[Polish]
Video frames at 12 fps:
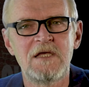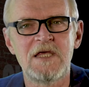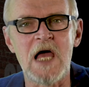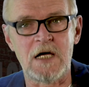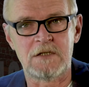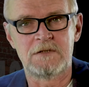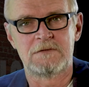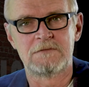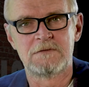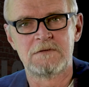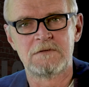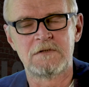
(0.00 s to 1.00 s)
jak
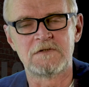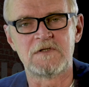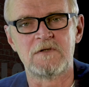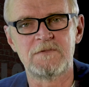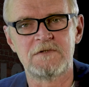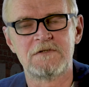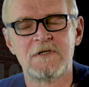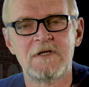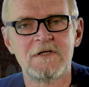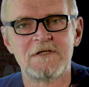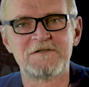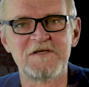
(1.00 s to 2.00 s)
to zrobić.
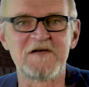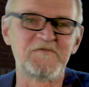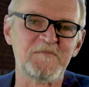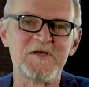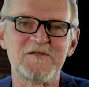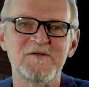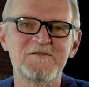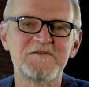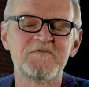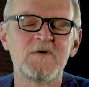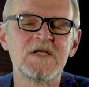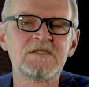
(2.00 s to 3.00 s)
czy jak
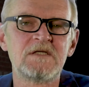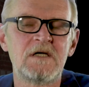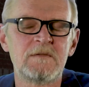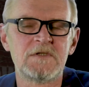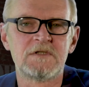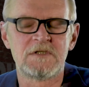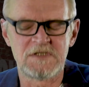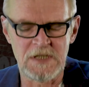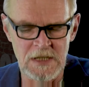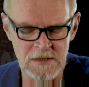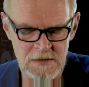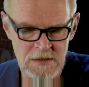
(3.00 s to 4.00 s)
wypierdolić władzę, albo też
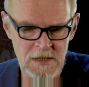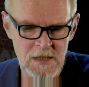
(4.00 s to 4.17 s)
jak